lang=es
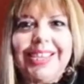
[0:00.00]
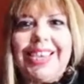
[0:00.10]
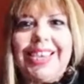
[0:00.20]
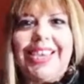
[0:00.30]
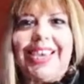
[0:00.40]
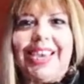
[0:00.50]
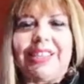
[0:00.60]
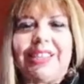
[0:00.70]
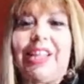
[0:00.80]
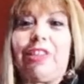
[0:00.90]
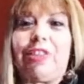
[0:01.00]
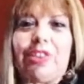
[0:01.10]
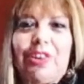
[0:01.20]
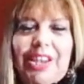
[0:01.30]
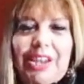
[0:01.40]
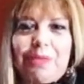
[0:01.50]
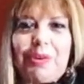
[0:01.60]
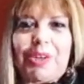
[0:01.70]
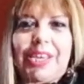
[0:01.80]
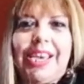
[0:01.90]
eh, tentó a la
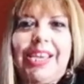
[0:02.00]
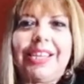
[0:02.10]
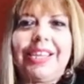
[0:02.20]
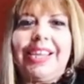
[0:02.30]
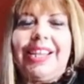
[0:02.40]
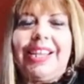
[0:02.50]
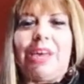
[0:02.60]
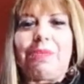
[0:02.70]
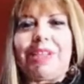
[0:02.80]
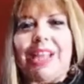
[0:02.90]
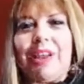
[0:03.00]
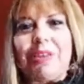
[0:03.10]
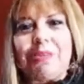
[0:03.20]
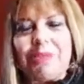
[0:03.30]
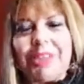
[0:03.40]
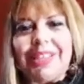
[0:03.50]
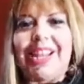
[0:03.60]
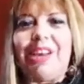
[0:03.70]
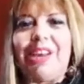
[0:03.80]
mujer, lamentablemente la